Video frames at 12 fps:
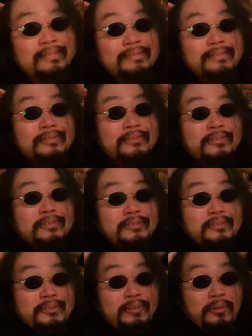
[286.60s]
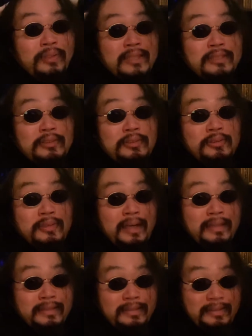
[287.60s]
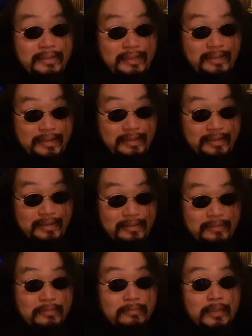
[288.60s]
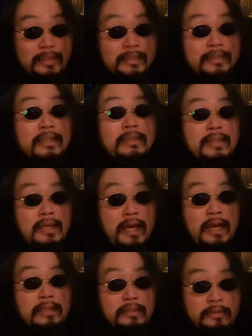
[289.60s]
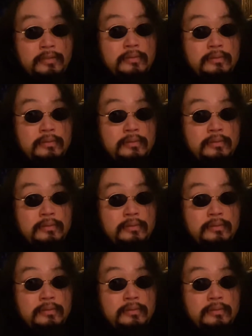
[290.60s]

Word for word: ずーっと同じ空間にいて、私だったら飽きる。